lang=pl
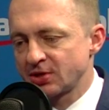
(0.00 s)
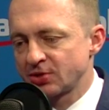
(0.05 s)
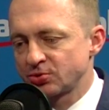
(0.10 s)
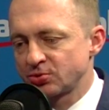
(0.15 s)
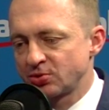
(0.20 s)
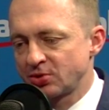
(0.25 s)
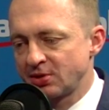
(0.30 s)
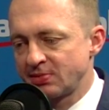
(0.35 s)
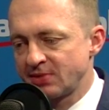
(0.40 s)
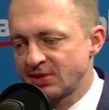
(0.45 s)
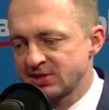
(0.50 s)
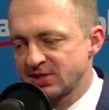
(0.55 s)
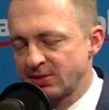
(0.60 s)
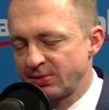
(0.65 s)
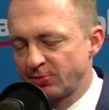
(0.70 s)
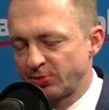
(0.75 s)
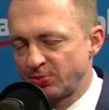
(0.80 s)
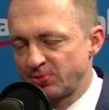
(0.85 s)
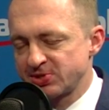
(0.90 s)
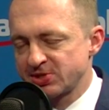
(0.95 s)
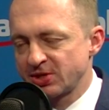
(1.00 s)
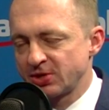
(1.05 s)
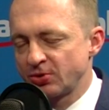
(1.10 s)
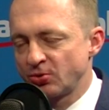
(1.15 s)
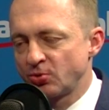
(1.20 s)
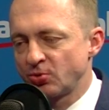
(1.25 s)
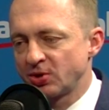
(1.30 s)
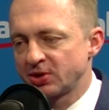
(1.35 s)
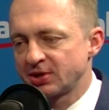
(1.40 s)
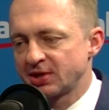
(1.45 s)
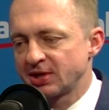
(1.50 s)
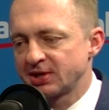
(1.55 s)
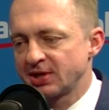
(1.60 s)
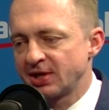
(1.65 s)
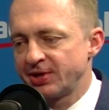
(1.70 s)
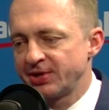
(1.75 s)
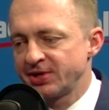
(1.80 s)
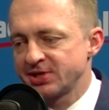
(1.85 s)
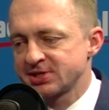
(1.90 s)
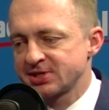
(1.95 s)
który ma z nami podpisany układ
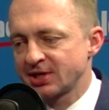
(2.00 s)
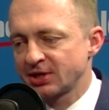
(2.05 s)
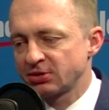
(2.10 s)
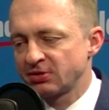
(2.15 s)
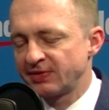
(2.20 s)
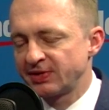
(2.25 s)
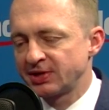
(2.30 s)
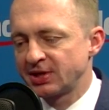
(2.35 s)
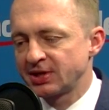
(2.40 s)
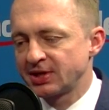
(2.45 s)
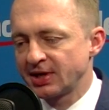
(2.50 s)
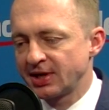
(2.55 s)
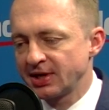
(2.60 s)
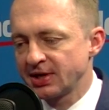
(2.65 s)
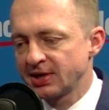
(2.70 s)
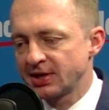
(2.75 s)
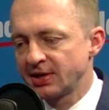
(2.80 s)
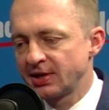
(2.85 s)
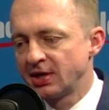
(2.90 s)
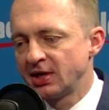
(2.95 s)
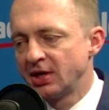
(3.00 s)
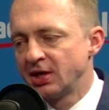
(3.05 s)
ratalny, jest traktowany tak,